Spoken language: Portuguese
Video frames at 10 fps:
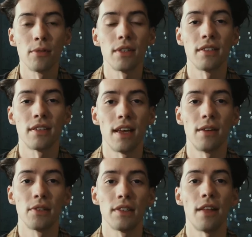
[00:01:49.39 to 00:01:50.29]
os
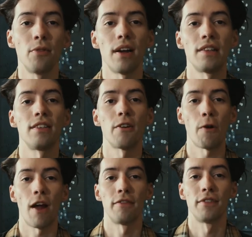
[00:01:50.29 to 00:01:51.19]
anseios lá do Arts and
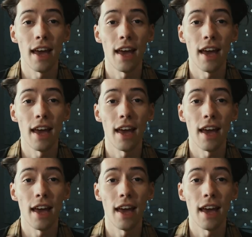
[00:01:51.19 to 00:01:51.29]
Crafts,